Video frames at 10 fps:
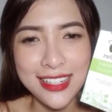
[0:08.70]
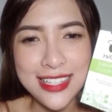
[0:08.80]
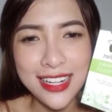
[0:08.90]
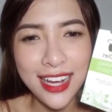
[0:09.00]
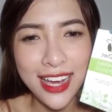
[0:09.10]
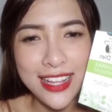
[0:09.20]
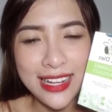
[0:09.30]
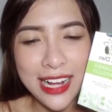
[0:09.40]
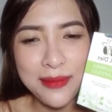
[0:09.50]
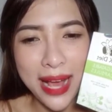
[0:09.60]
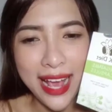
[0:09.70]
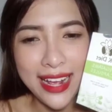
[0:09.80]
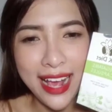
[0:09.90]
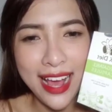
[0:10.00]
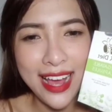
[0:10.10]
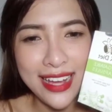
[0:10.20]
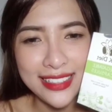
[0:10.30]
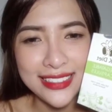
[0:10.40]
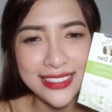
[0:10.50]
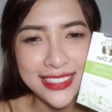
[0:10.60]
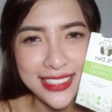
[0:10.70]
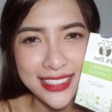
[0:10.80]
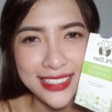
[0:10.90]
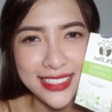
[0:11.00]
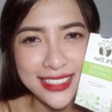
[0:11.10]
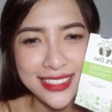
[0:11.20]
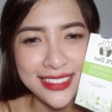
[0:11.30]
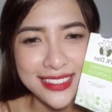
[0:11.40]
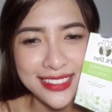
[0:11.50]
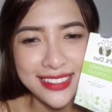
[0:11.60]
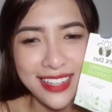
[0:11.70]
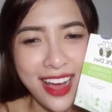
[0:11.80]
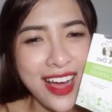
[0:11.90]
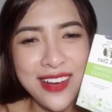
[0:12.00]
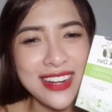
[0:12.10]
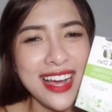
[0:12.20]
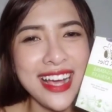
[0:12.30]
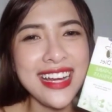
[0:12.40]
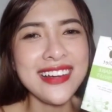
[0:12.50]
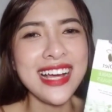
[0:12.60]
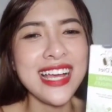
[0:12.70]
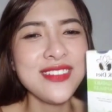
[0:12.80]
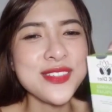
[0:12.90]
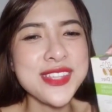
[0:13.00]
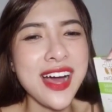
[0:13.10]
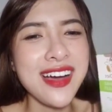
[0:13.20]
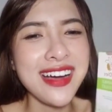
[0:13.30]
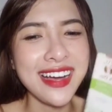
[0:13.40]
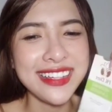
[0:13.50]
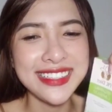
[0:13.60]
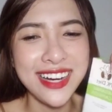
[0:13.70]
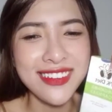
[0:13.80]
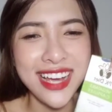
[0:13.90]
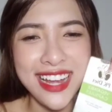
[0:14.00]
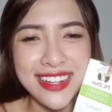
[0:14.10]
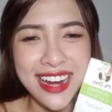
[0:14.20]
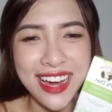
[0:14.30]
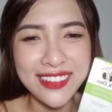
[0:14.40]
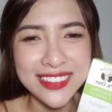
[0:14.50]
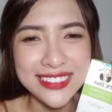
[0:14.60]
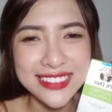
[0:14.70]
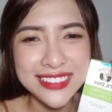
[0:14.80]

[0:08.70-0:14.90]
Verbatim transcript: để sẽ gửi cho các bạn ha thôi không gửi đâu gửi một số rồi không gửi nữa đâu